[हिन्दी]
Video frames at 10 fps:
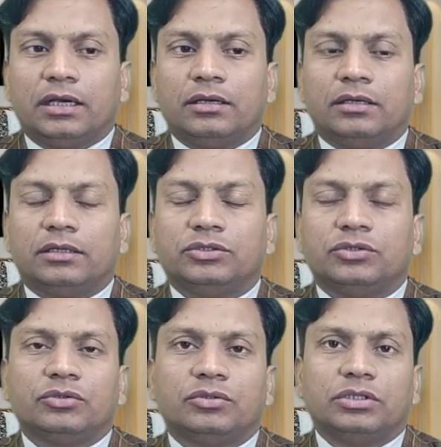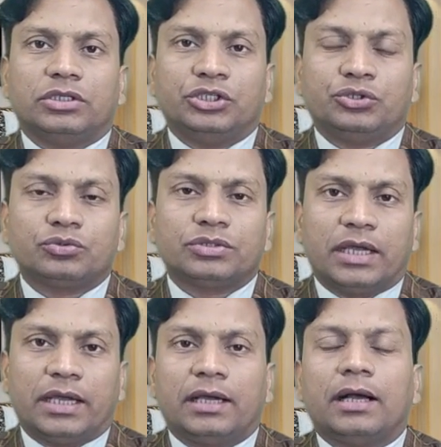e जो इश्यूज़
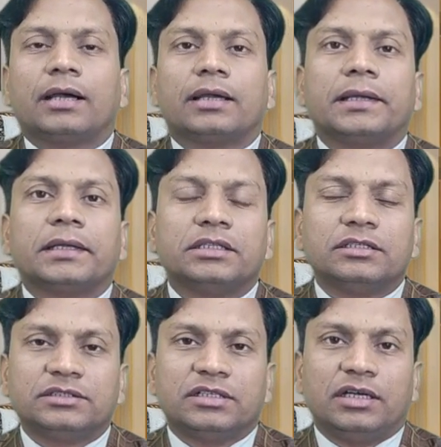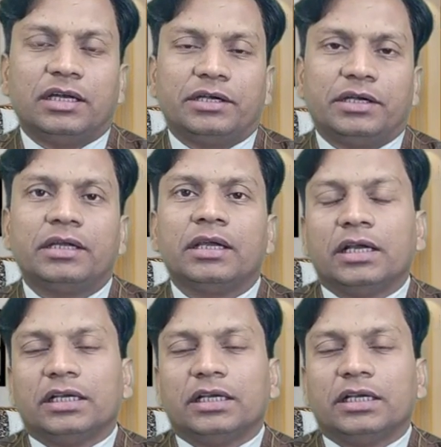हैं अगर गर्दन से रिलेटेड